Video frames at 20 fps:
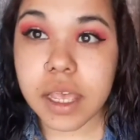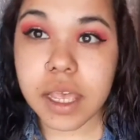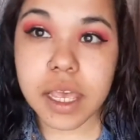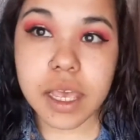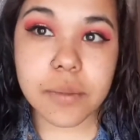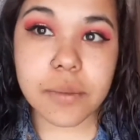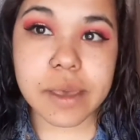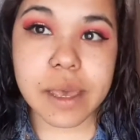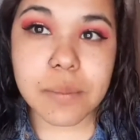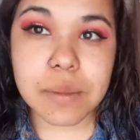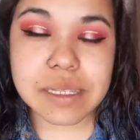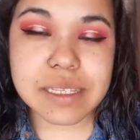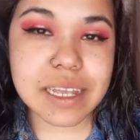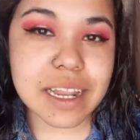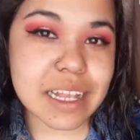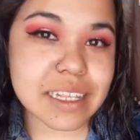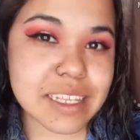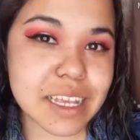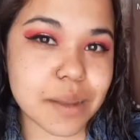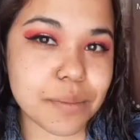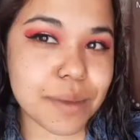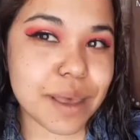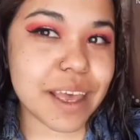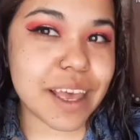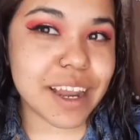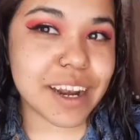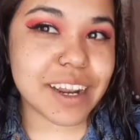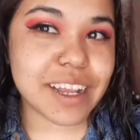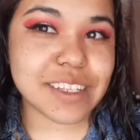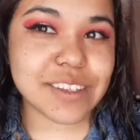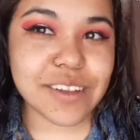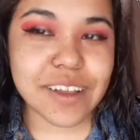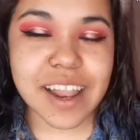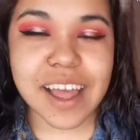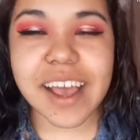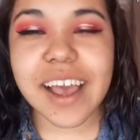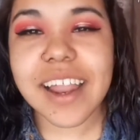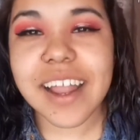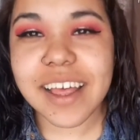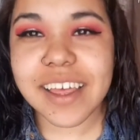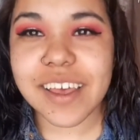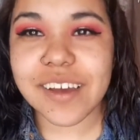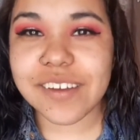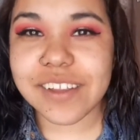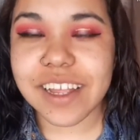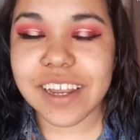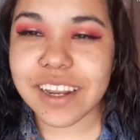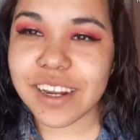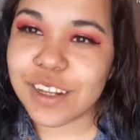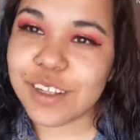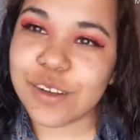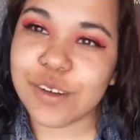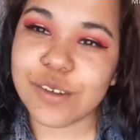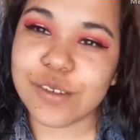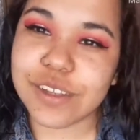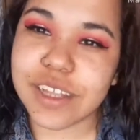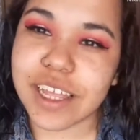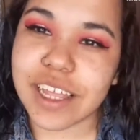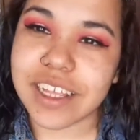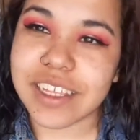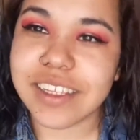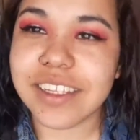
Y voy a pasar a hacerme el resto de la cara y ahorita regreso con ustedes.